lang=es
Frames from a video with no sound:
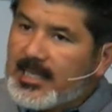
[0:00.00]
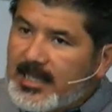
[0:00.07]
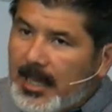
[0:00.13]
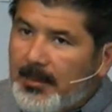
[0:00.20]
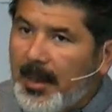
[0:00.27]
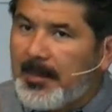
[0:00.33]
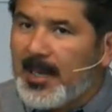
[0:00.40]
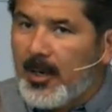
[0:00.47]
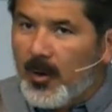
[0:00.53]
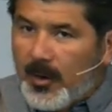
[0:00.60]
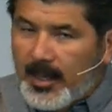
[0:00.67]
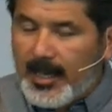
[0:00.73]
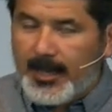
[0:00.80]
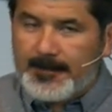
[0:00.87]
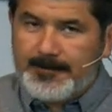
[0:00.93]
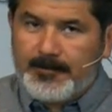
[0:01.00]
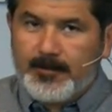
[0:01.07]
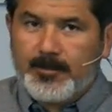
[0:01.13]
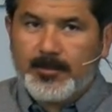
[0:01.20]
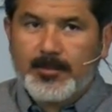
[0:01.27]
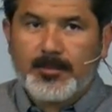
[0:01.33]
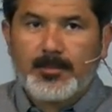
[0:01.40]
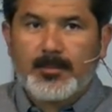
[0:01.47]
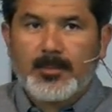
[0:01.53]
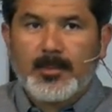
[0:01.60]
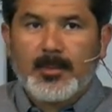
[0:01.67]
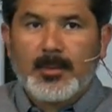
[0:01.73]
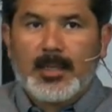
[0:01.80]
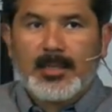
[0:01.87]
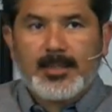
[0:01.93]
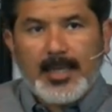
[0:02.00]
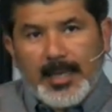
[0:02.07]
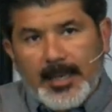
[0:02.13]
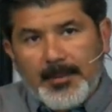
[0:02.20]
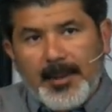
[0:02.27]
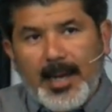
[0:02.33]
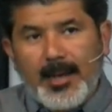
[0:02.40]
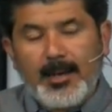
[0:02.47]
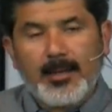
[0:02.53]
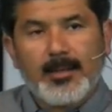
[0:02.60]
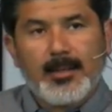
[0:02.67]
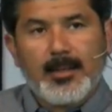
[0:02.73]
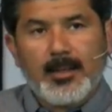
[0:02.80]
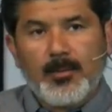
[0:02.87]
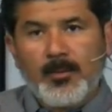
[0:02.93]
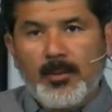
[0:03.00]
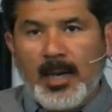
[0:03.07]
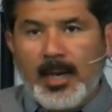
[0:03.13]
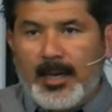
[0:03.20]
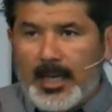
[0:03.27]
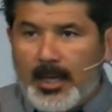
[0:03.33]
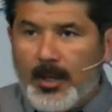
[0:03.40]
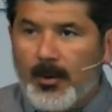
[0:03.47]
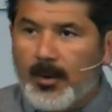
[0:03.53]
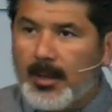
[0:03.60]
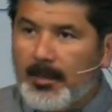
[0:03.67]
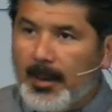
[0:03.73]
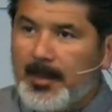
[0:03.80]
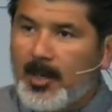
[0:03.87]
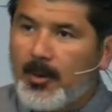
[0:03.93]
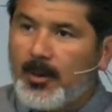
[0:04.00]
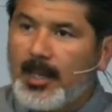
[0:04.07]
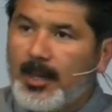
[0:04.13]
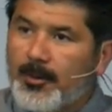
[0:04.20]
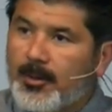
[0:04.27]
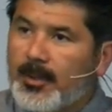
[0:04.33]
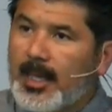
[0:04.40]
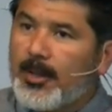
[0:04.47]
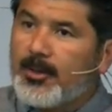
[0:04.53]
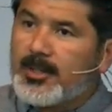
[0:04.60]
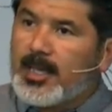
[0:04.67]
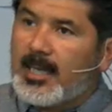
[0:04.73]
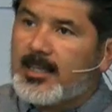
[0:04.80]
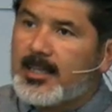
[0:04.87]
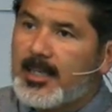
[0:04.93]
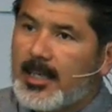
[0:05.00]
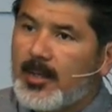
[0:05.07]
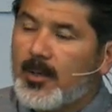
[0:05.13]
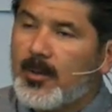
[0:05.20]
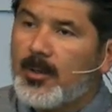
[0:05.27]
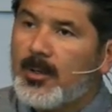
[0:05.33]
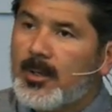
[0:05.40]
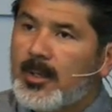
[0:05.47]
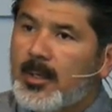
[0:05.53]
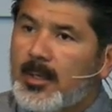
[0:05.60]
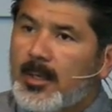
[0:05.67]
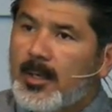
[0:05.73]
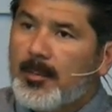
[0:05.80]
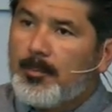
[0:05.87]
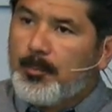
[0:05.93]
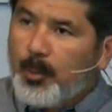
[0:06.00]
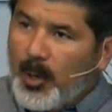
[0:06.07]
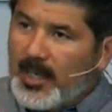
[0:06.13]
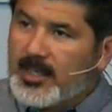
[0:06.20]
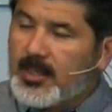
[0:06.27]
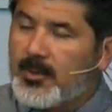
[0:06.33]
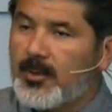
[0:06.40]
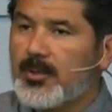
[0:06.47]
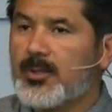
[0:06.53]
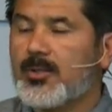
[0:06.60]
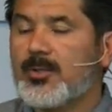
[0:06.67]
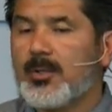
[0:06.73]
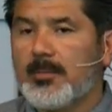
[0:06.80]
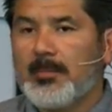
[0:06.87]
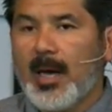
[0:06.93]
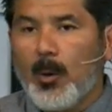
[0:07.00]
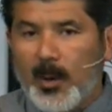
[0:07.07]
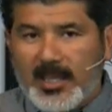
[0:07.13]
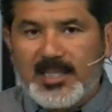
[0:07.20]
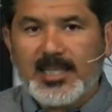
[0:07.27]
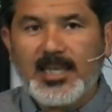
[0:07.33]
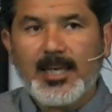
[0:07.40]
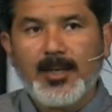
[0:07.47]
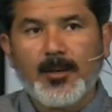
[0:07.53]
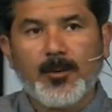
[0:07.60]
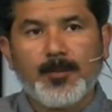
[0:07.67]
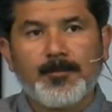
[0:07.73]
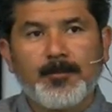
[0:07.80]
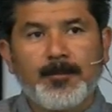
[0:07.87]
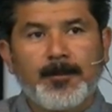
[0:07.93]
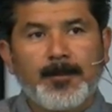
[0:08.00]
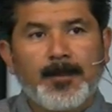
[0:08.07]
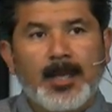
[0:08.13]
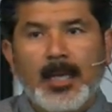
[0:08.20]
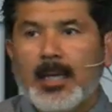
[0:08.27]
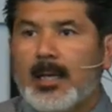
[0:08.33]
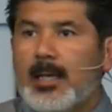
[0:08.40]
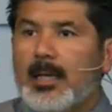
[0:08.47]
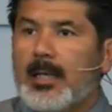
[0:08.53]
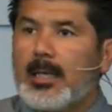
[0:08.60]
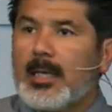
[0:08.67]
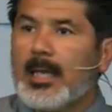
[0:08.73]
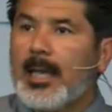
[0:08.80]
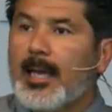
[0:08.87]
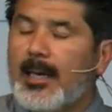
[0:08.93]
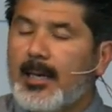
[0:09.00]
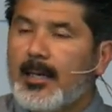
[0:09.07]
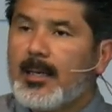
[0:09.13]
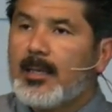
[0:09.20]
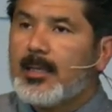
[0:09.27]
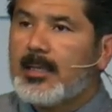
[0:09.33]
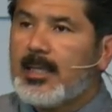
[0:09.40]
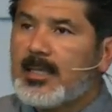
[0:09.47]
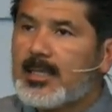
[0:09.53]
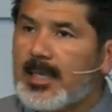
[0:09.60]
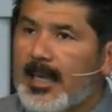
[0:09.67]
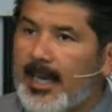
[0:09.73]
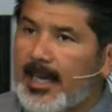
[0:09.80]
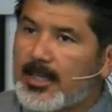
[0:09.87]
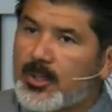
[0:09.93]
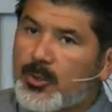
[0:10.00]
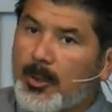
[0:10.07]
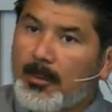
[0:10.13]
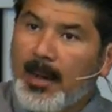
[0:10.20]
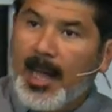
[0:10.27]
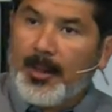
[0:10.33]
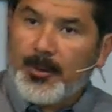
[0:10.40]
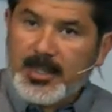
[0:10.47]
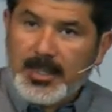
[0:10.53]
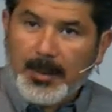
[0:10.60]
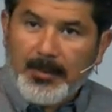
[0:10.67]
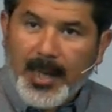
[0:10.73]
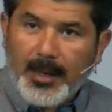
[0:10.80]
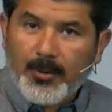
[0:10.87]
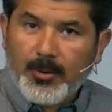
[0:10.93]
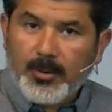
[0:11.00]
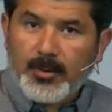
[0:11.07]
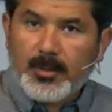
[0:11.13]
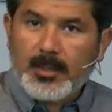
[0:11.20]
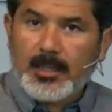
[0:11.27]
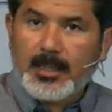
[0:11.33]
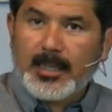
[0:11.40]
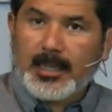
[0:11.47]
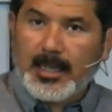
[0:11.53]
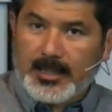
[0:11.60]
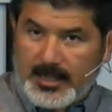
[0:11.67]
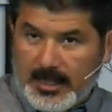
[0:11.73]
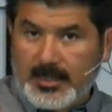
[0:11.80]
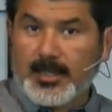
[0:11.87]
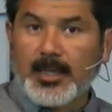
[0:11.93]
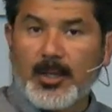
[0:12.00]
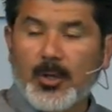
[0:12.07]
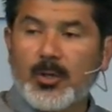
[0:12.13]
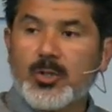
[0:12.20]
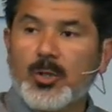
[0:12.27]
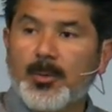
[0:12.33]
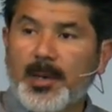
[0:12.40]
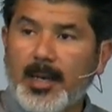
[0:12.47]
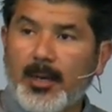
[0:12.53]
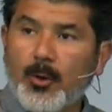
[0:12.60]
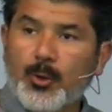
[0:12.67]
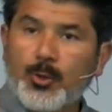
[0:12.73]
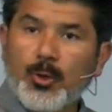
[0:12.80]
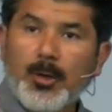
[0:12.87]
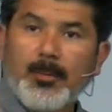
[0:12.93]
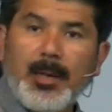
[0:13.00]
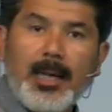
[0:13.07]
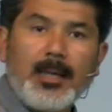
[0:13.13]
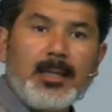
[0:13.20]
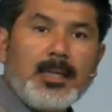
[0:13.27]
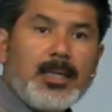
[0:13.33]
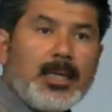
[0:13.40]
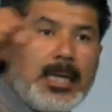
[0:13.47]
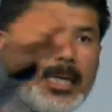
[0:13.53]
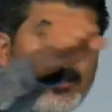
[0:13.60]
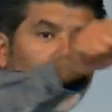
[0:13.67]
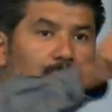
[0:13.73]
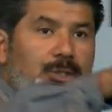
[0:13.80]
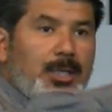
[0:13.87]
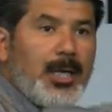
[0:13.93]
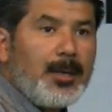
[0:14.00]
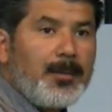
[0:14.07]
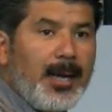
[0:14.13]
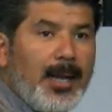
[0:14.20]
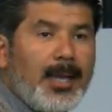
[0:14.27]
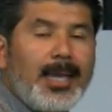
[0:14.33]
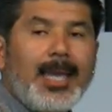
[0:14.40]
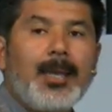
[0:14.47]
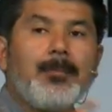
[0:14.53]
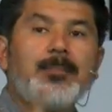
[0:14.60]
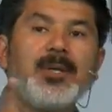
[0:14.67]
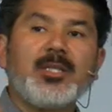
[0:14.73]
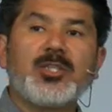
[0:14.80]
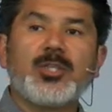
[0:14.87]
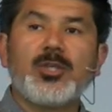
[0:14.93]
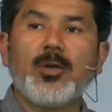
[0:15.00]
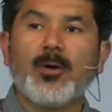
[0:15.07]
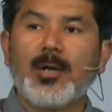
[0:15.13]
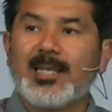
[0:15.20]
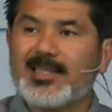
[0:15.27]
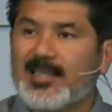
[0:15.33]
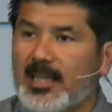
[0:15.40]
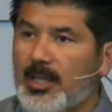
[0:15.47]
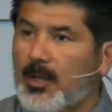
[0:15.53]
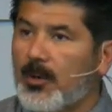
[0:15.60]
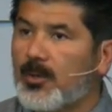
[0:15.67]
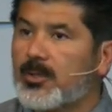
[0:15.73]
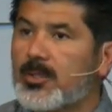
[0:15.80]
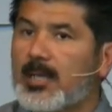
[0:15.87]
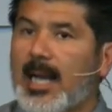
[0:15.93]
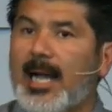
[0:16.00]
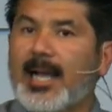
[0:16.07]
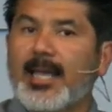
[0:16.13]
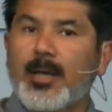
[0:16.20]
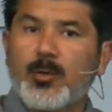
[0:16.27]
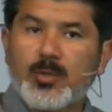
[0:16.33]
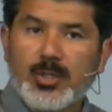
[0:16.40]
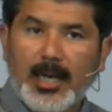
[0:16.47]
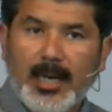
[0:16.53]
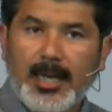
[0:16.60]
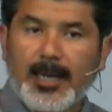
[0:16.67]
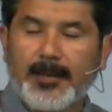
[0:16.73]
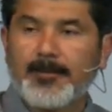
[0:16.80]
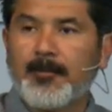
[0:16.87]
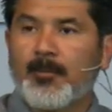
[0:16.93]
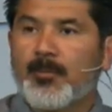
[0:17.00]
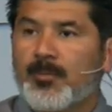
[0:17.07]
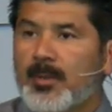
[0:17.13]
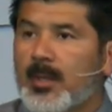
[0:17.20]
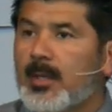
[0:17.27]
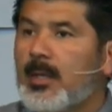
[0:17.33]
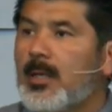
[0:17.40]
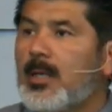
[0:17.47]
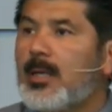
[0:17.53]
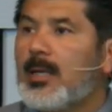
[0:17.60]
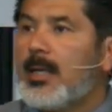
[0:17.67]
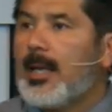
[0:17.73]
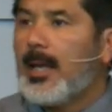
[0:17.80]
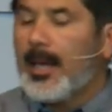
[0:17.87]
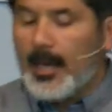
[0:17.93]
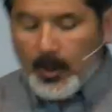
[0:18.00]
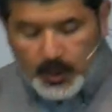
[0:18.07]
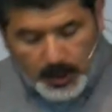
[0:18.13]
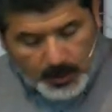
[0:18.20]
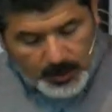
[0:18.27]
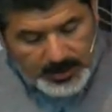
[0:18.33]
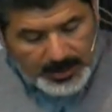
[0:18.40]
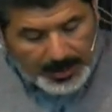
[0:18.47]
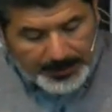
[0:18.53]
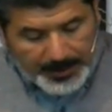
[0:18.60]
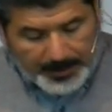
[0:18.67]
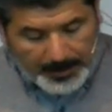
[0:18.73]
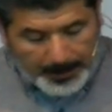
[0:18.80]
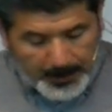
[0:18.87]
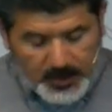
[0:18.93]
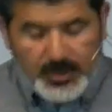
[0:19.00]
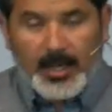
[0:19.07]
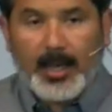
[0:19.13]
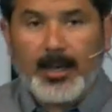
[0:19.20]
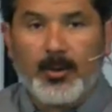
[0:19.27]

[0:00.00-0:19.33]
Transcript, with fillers: está en Babilonia, está en Quebar, una región en Babilonia donde ellos han sido puestos bajo exilio. Y él dice, es tomado, esa mano que se extendió sobre él lo toma y lo lleva en visiones de Dios a Jerusalén. Eh, nosotros en la Biblia vamos a